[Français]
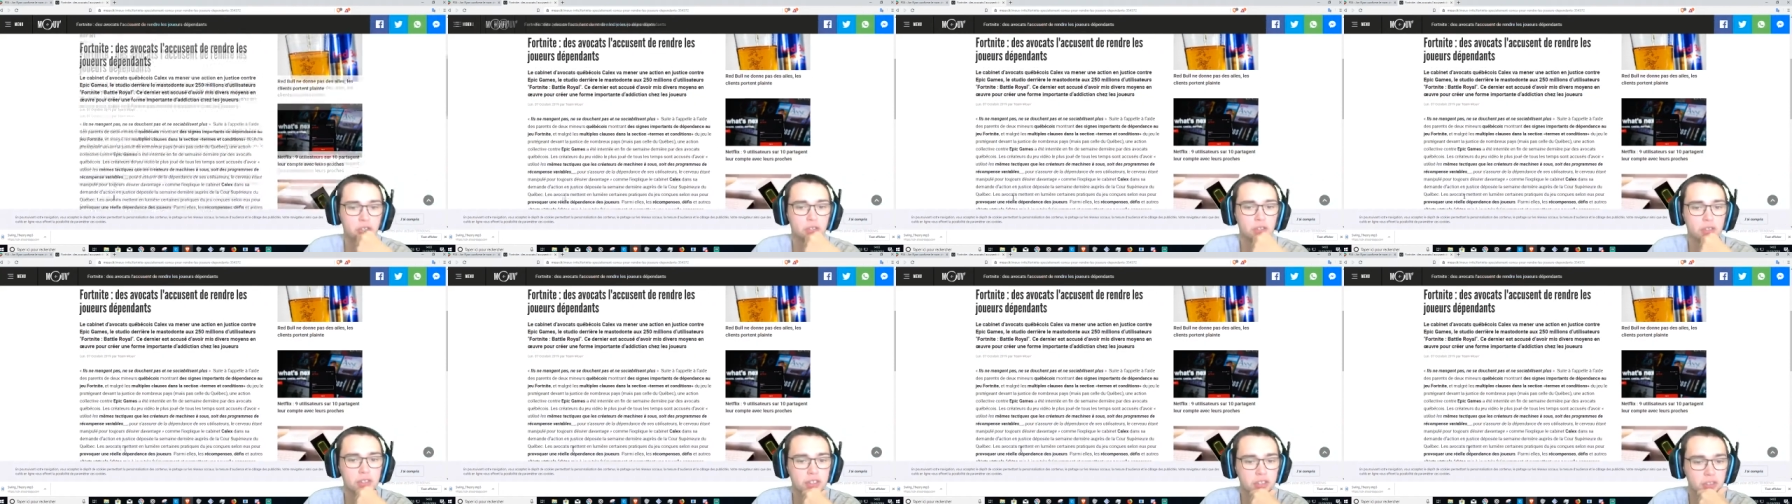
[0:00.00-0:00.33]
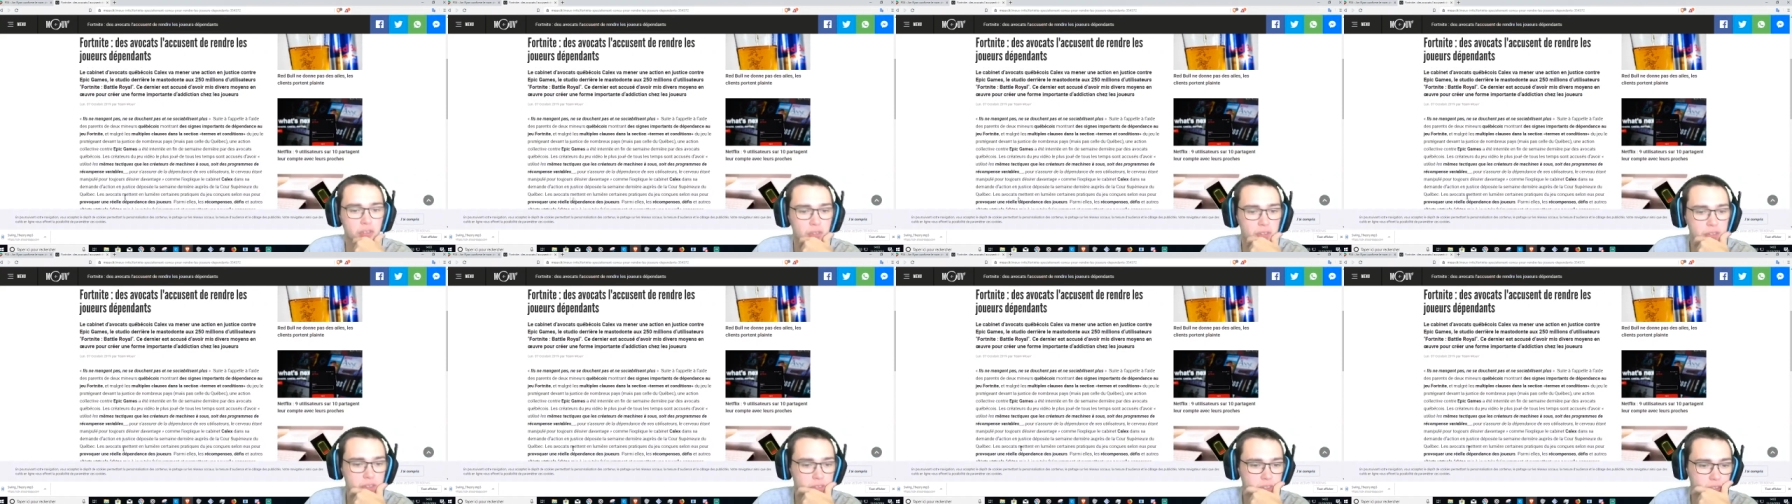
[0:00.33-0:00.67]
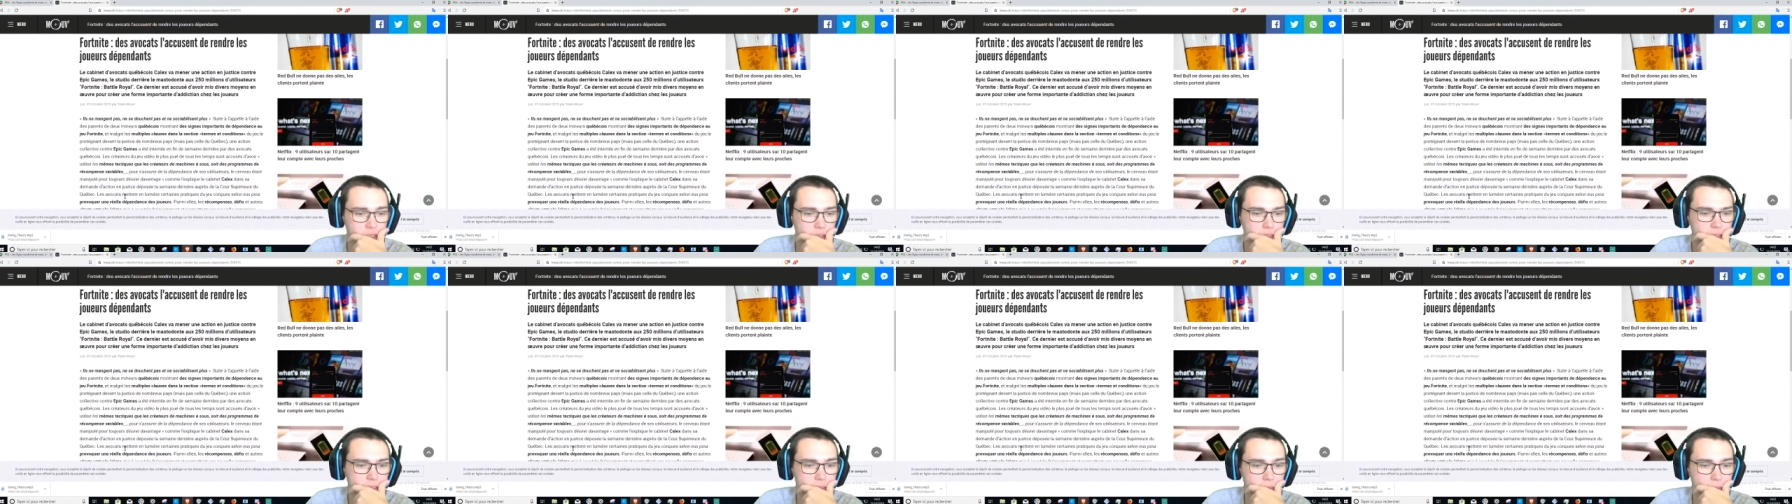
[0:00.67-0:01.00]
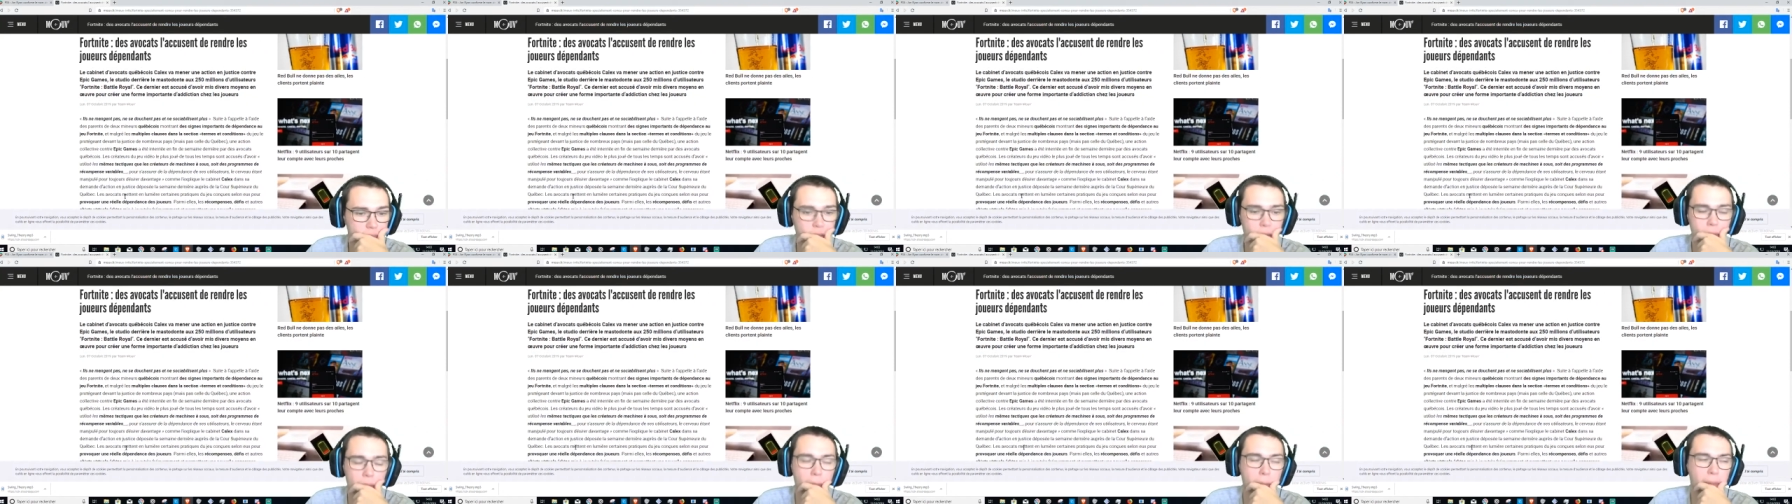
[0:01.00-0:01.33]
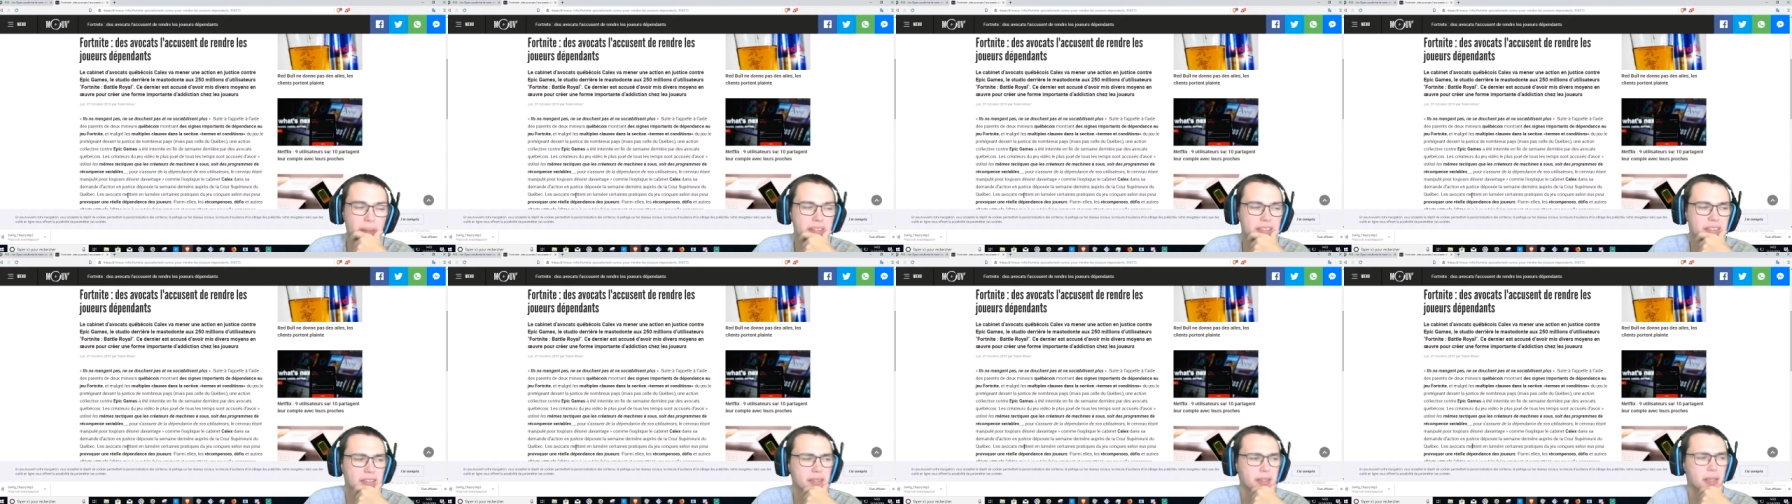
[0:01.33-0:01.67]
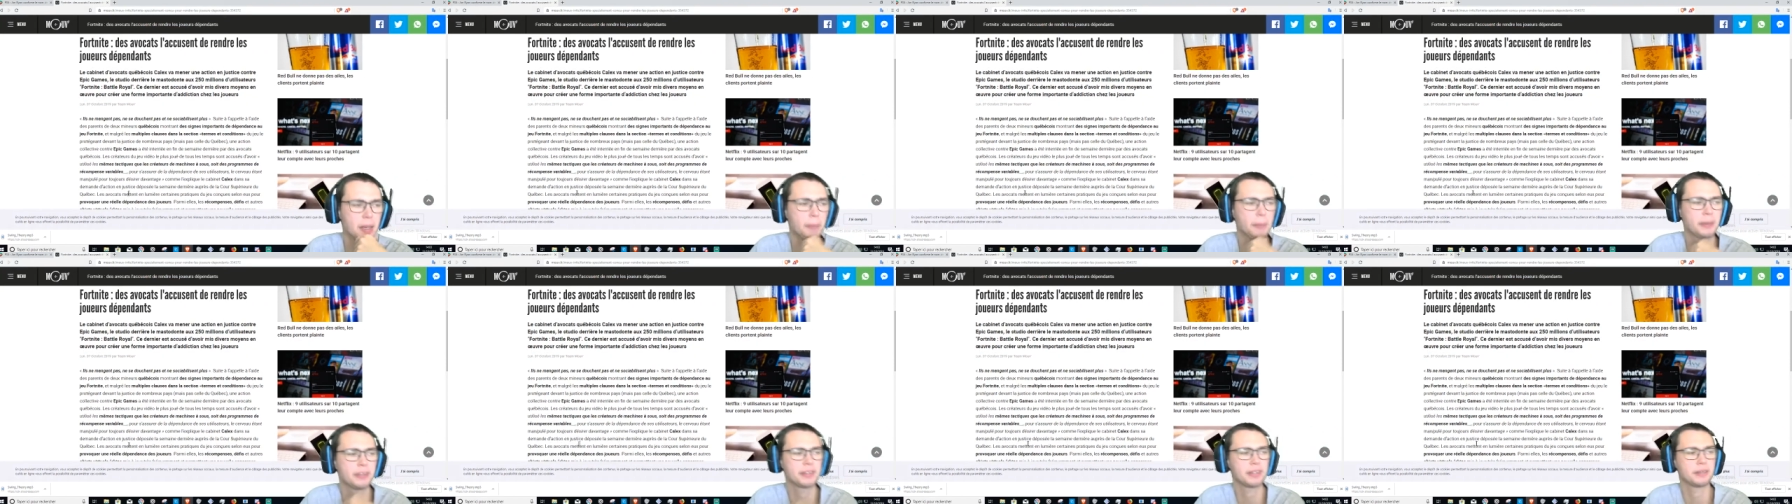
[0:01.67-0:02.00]
ont... Ils ont... Non après,
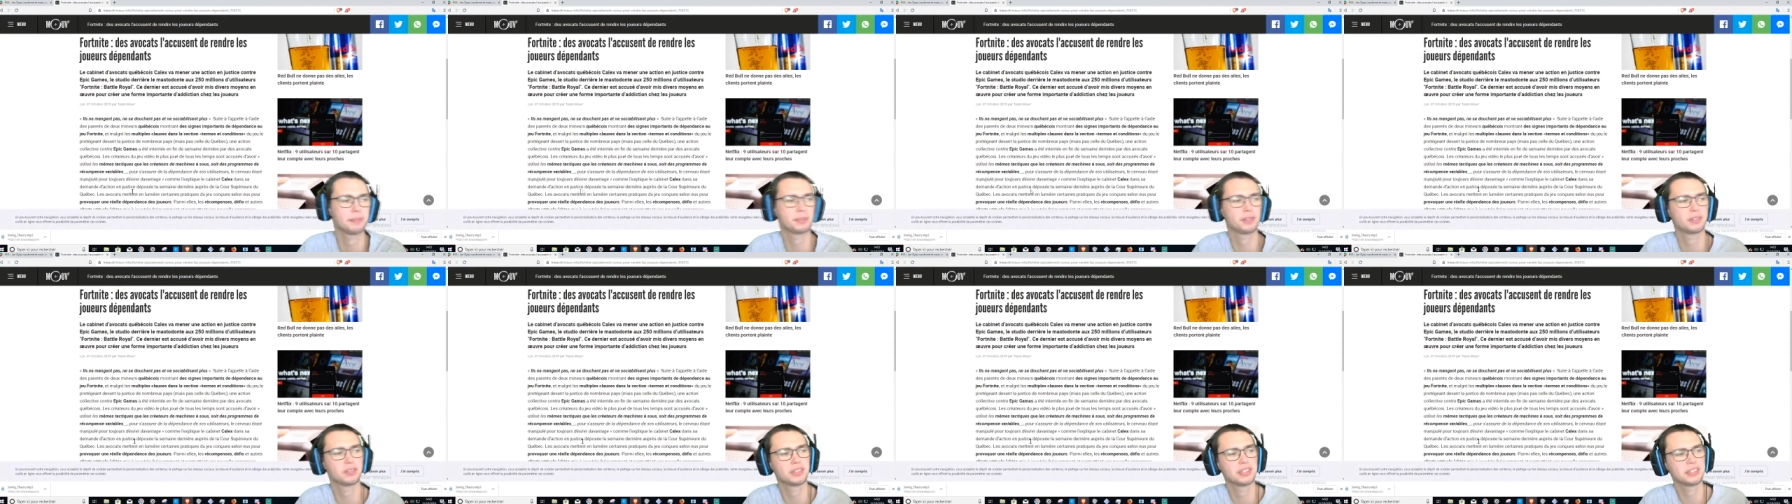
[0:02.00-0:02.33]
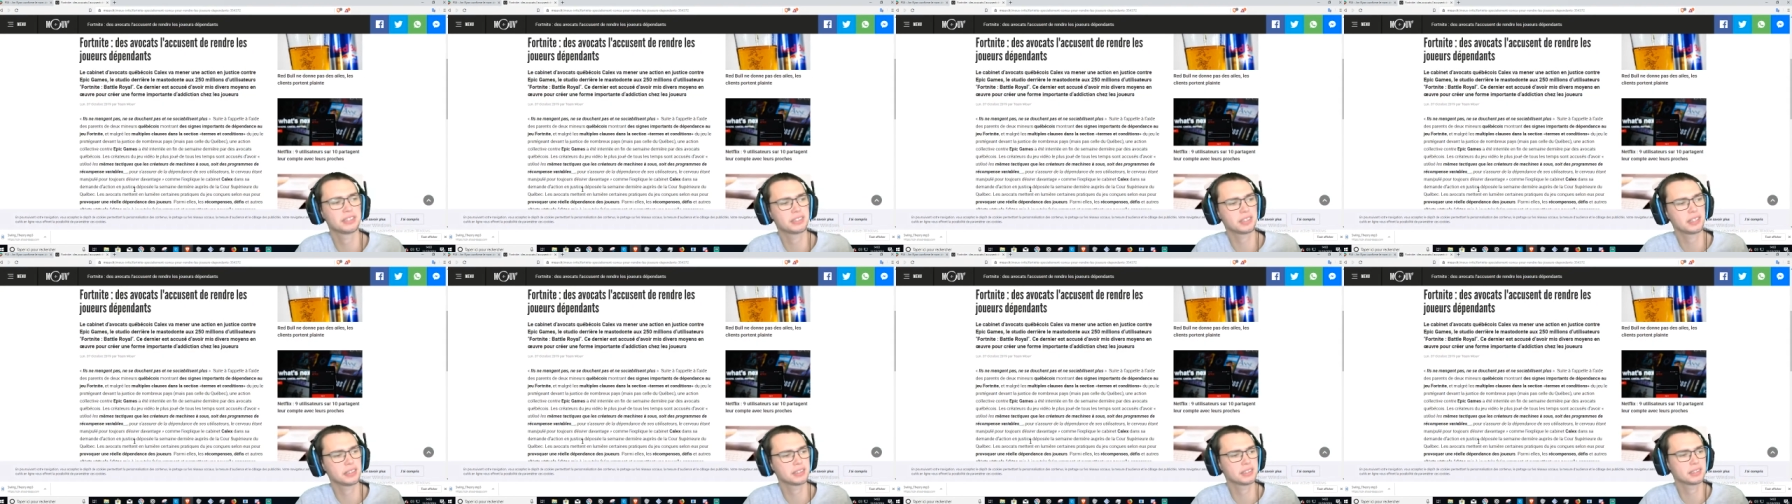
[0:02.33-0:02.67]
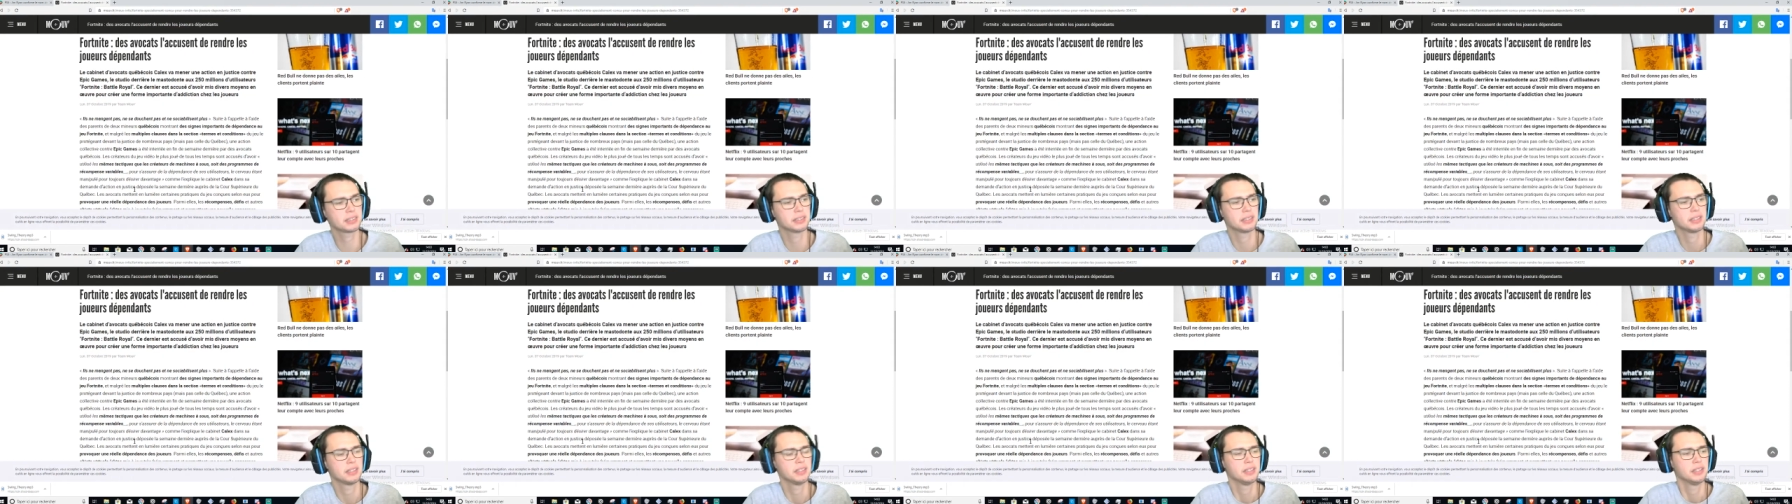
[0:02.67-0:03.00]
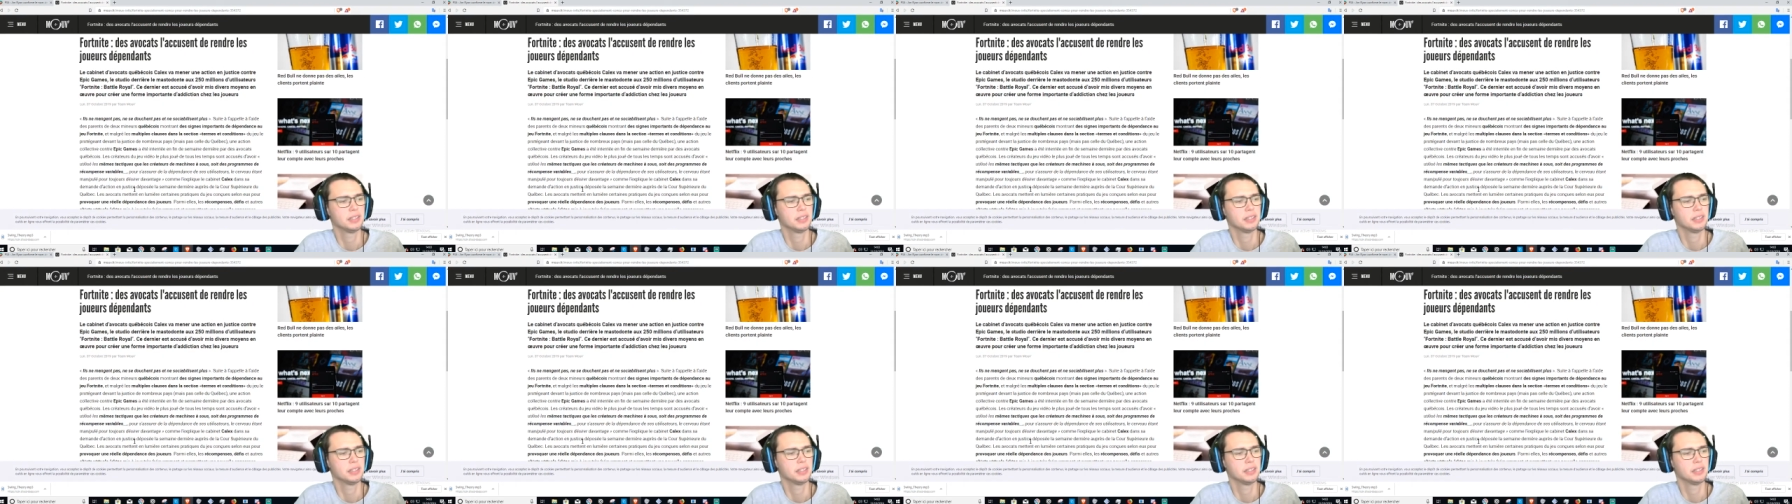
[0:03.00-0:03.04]
après d'un côté c'est vrai que c'est...